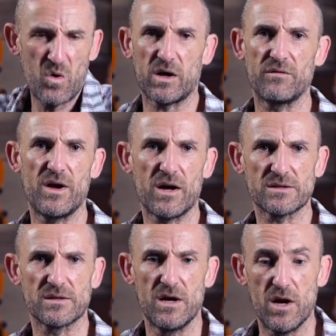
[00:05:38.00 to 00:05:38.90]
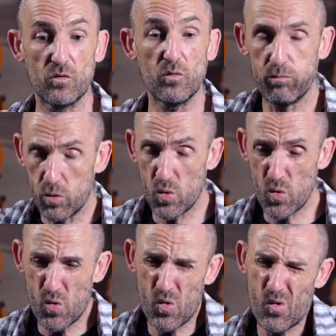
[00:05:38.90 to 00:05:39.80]
reverse ou
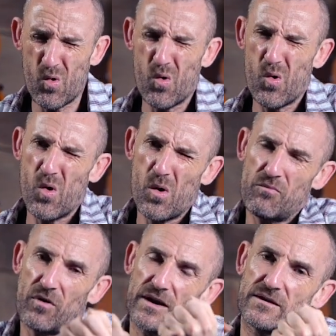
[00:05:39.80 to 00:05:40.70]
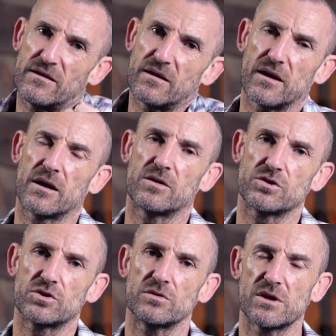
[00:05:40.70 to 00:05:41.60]
pour, pour aller tirer quelque
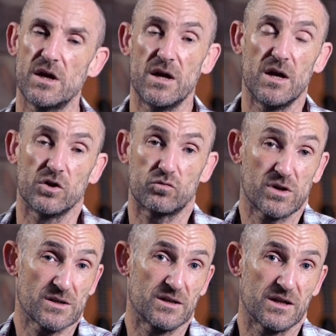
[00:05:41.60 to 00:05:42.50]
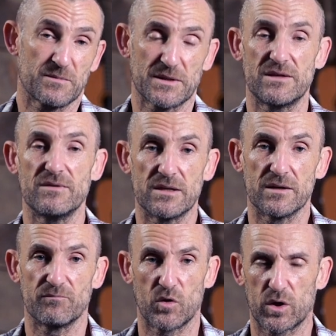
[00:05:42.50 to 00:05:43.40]
chose. Tout ça, c'est de
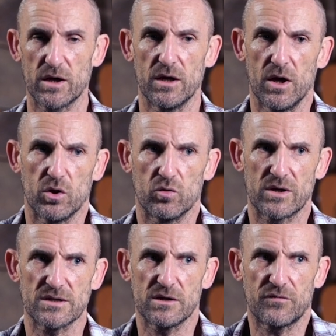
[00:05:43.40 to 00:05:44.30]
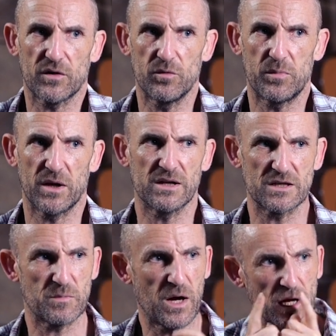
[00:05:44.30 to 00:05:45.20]
l'expressivité. ok Donc, essayez de faire le plein de
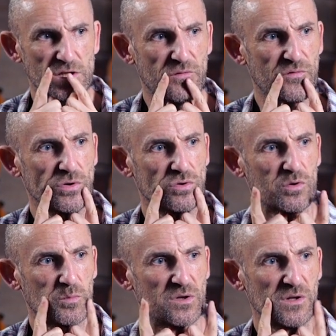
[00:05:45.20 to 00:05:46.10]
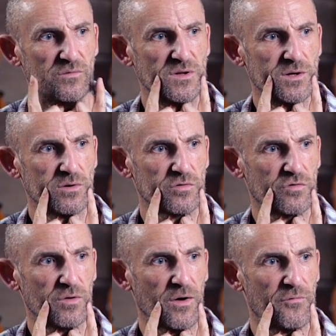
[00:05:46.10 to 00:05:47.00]
l'expressivité. Ah, j'ai fait une autre petite vidéo
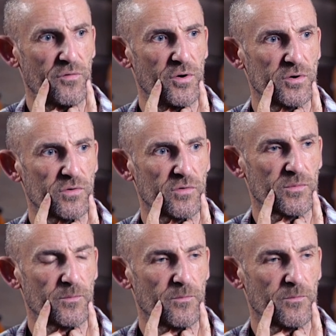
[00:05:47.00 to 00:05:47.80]
sous la flotte.